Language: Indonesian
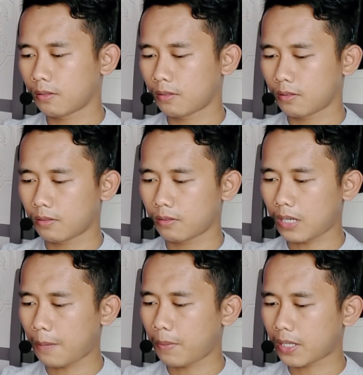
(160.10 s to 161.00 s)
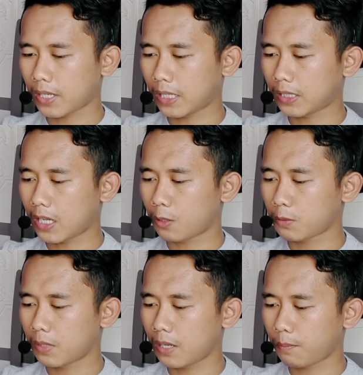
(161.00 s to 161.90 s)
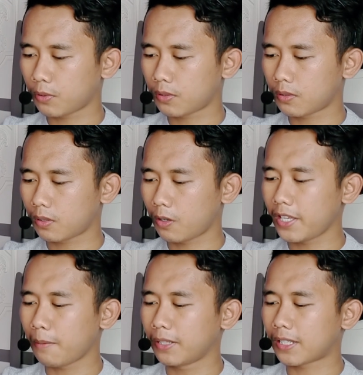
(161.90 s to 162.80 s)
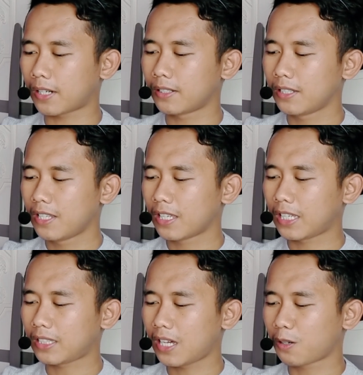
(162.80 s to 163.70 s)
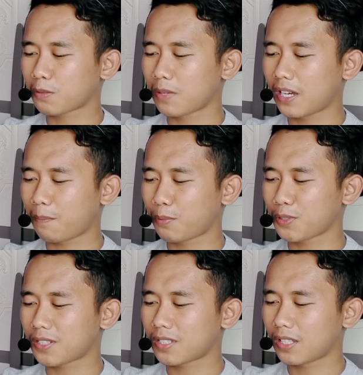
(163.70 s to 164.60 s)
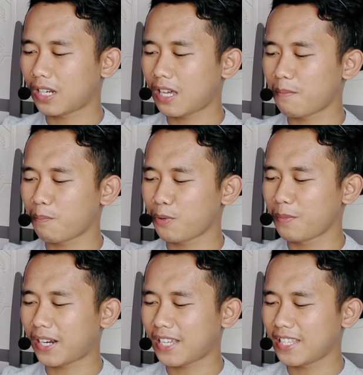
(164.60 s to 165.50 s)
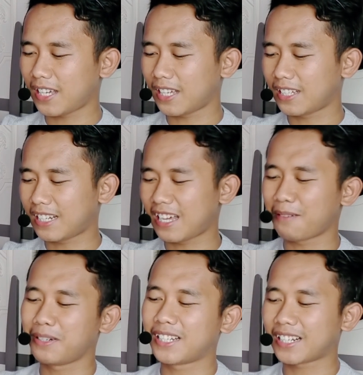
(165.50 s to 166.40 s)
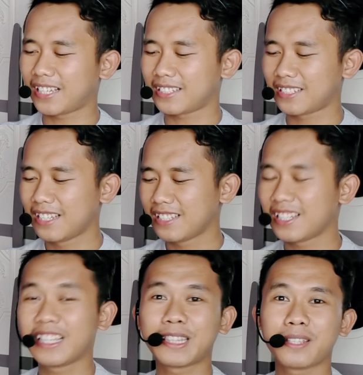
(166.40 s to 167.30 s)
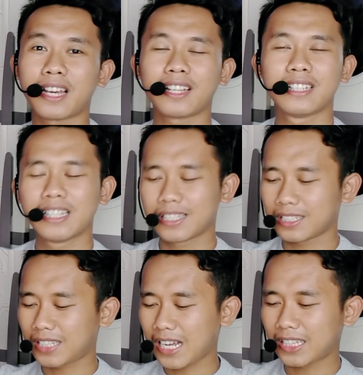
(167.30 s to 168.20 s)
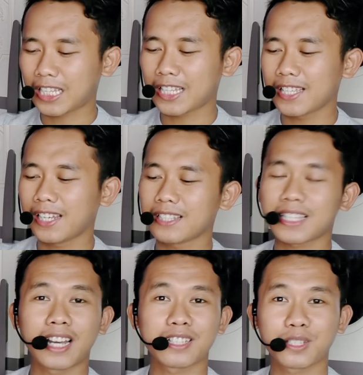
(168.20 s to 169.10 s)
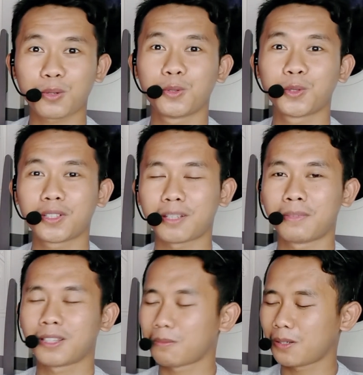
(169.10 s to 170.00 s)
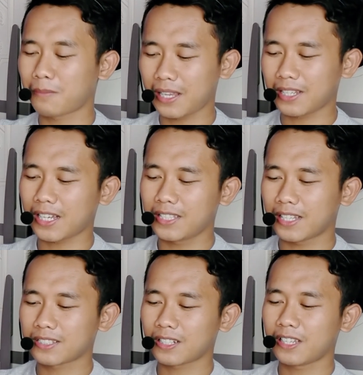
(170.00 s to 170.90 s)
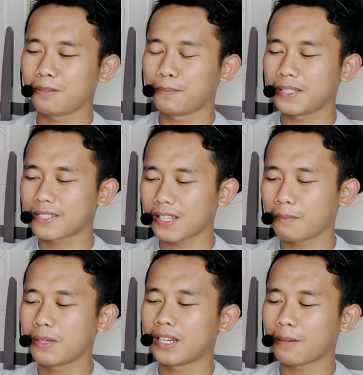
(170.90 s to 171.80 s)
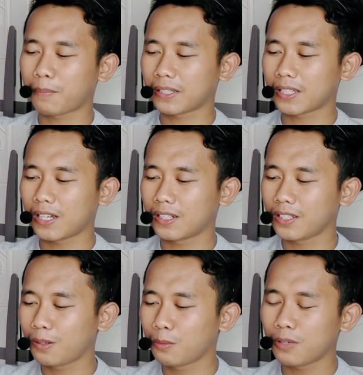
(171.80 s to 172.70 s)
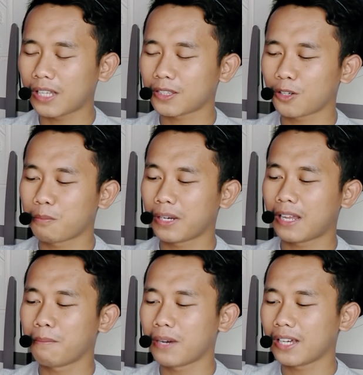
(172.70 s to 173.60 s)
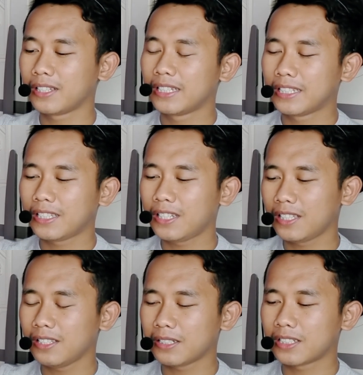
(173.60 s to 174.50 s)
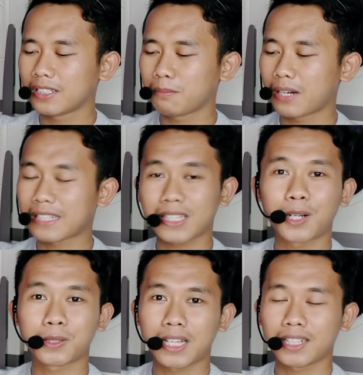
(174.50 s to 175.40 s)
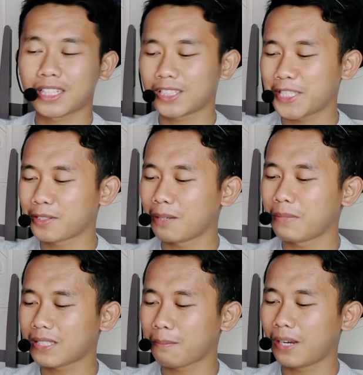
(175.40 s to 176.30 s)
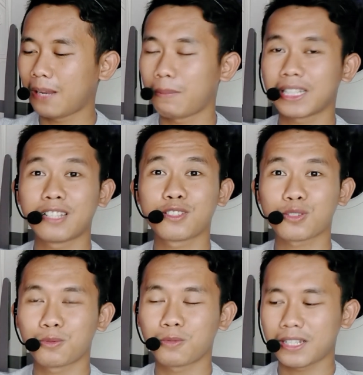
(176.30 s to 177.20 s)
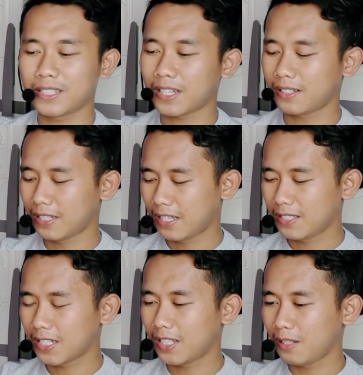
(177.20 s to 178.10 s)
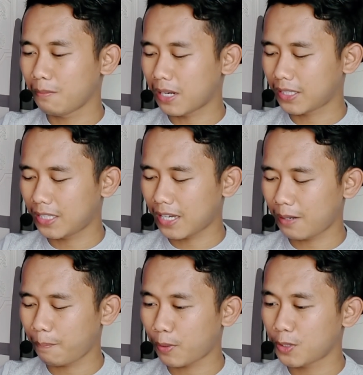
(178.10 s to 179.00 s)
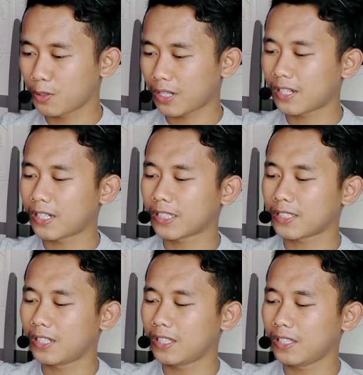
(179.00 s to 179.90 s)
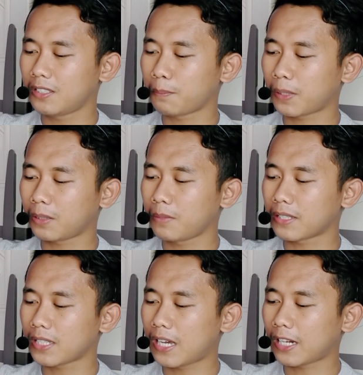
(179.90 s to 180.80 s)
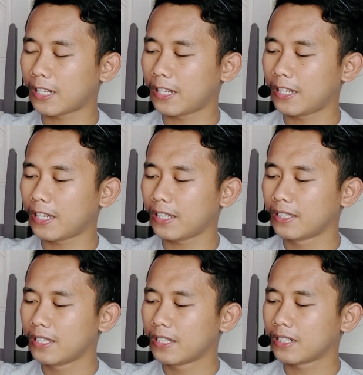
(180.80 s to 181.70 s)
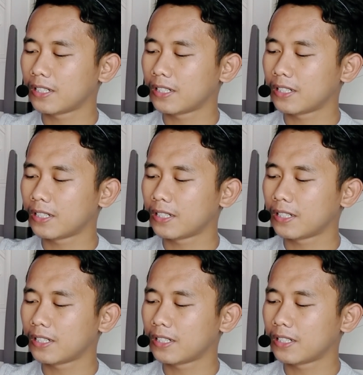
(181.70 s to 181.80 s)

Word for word: Oh, apakah kita harus menghapus? Oh iya bener. kita harus menghapus lampu merahnya. Nah bener guys. Jadi gitu ya. Teka-tekinya ini sangat seru untuk teman-teman mainkan ya. Selain bisa mendapatkan ilmu atau menambah ini e, mengasah otak, kita juga bisa mendapatkan cuan ya. Jadi di bagian pojok kanan atas ini seperti biasa akan ada